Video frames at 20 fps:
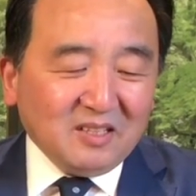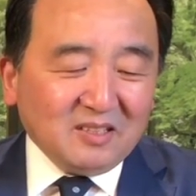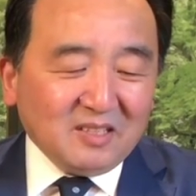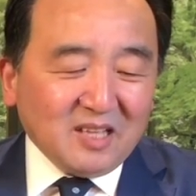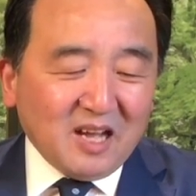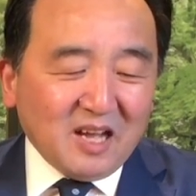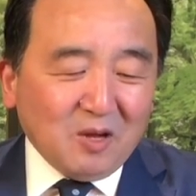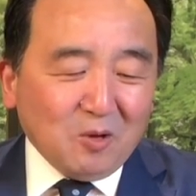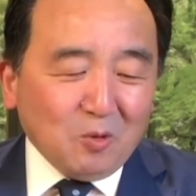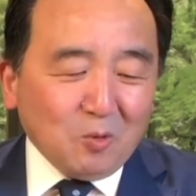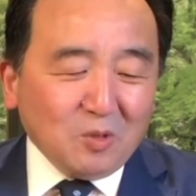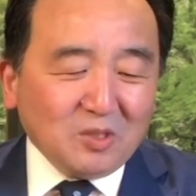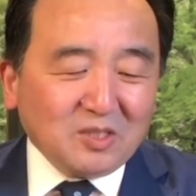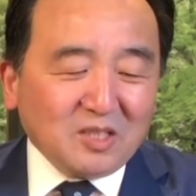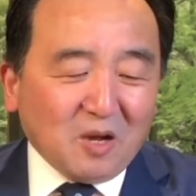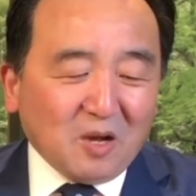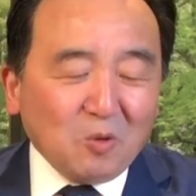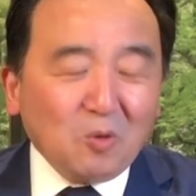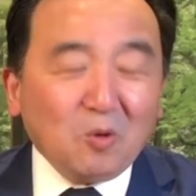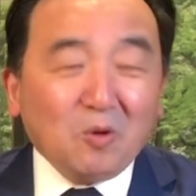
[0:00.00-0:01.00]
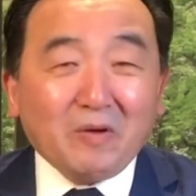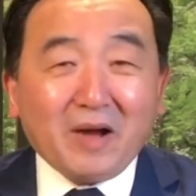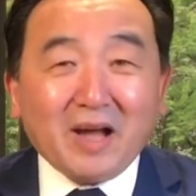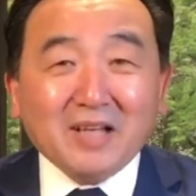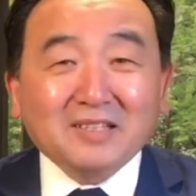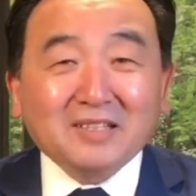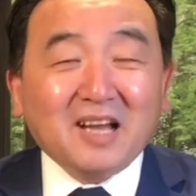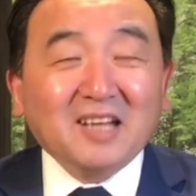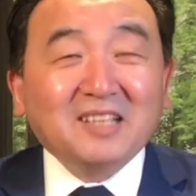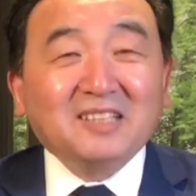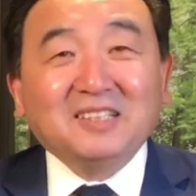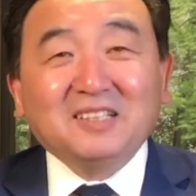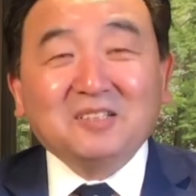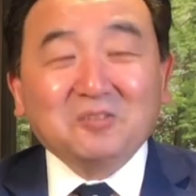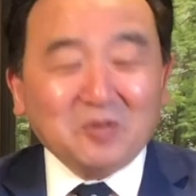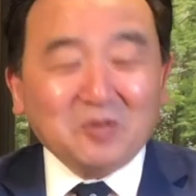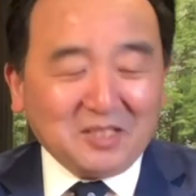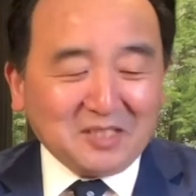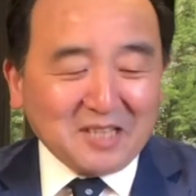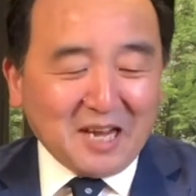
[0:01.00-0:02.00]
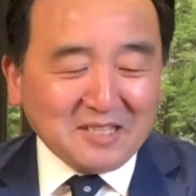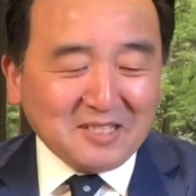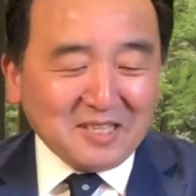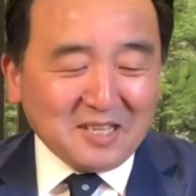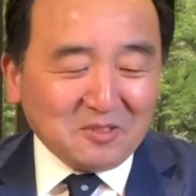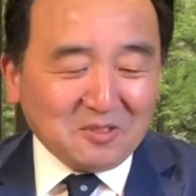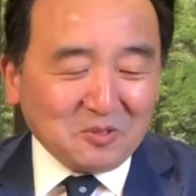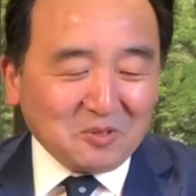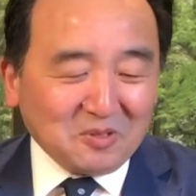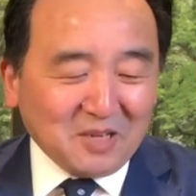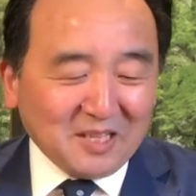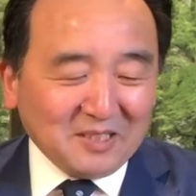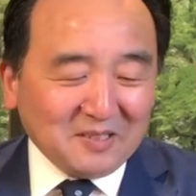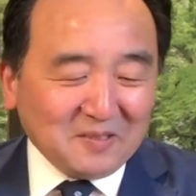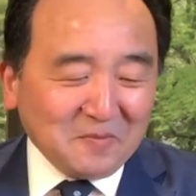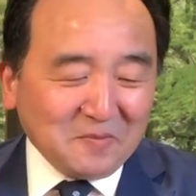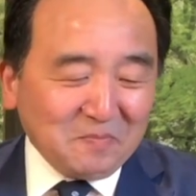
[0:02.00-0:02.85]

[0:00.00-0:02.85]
那或早或晚，他一定会展现出来的。